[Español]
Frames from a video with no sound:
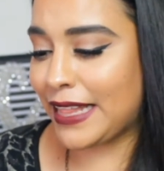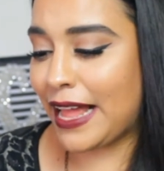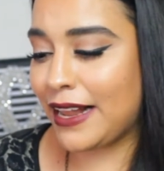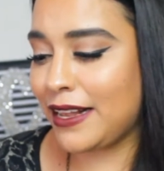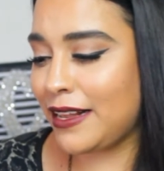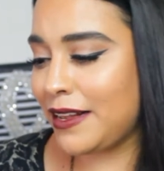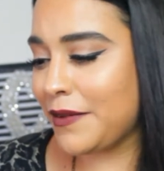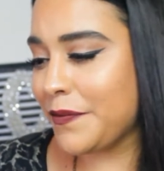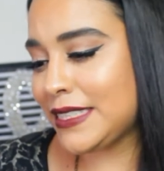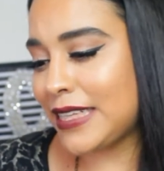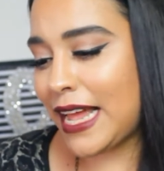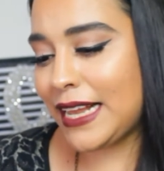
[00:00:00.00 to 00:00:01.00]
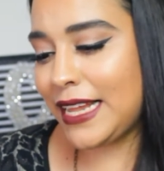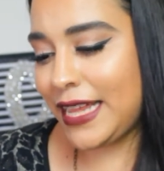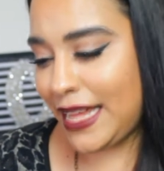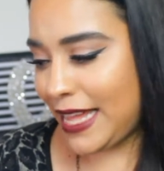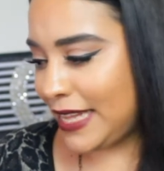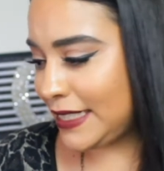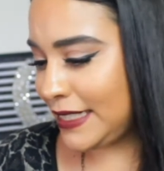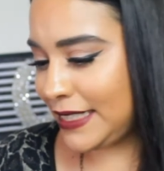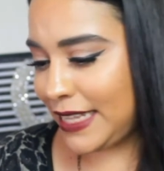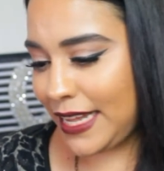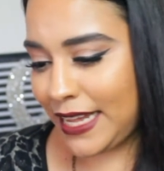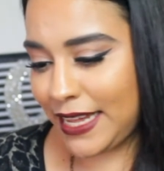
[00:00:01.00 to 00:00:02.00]
tal sale
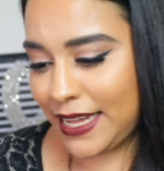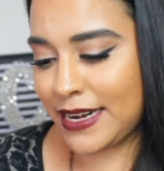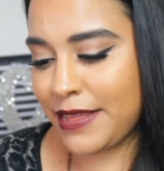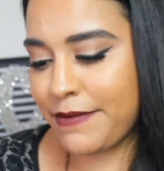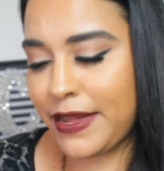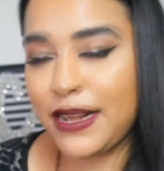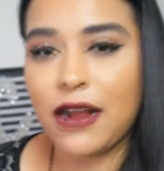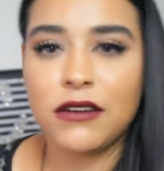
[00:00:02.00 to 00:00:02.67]
este rímel.